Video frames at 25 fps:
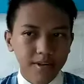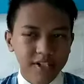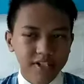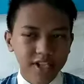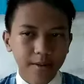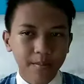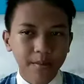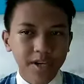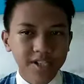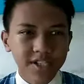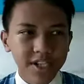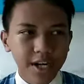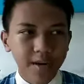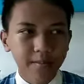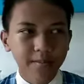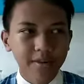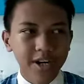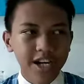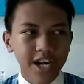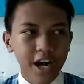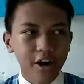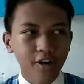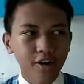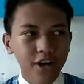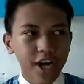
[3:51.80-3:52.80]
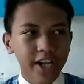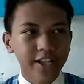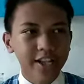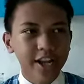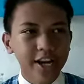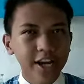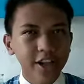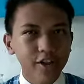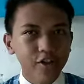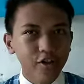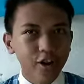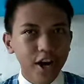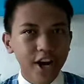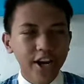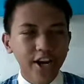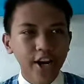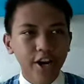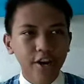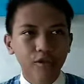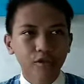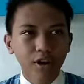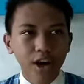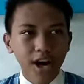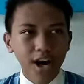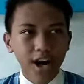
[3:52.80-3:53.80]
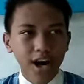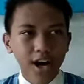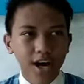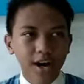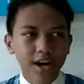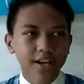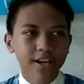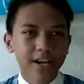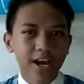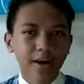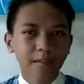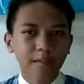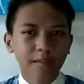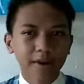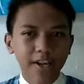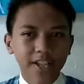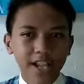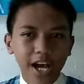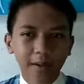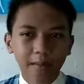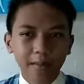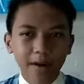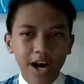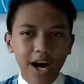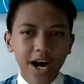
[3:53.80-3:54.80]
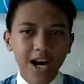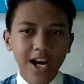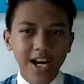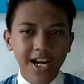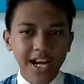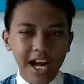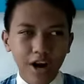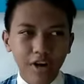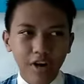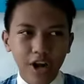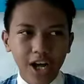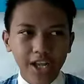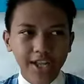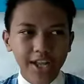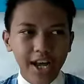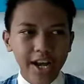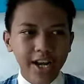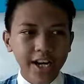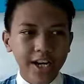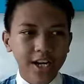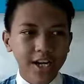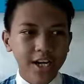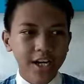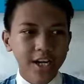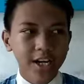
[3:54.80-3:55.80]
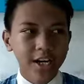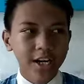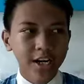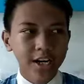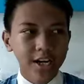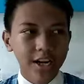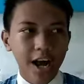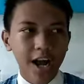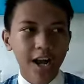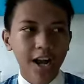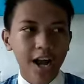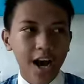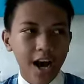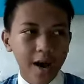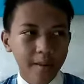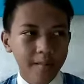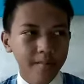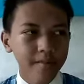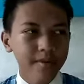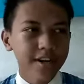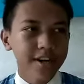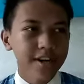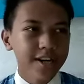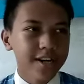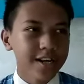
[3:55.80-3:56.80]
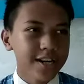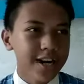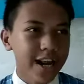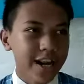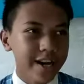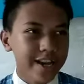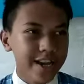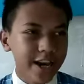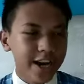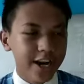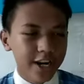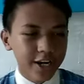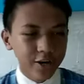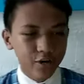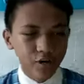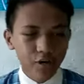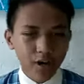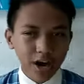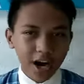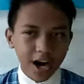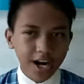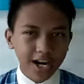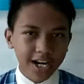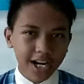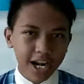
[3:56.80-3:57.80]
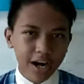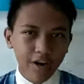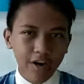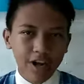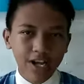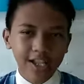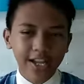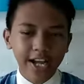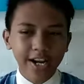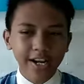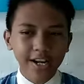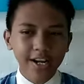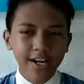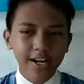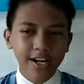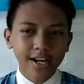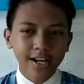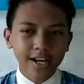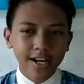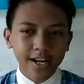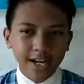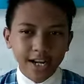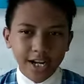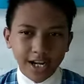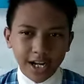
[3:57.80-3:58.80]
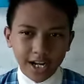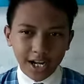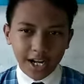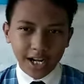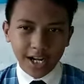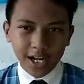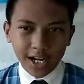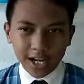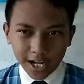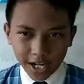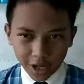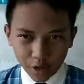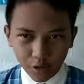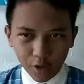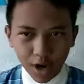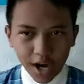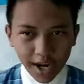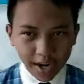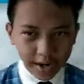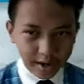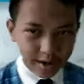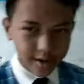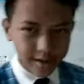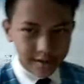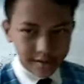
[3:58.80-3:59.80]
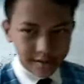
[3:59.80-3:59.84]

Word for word: macam-macam kedaulatan itu ada dua yang pertama kedaulatan ke dalam dan yang kedua kedaulatan keluar.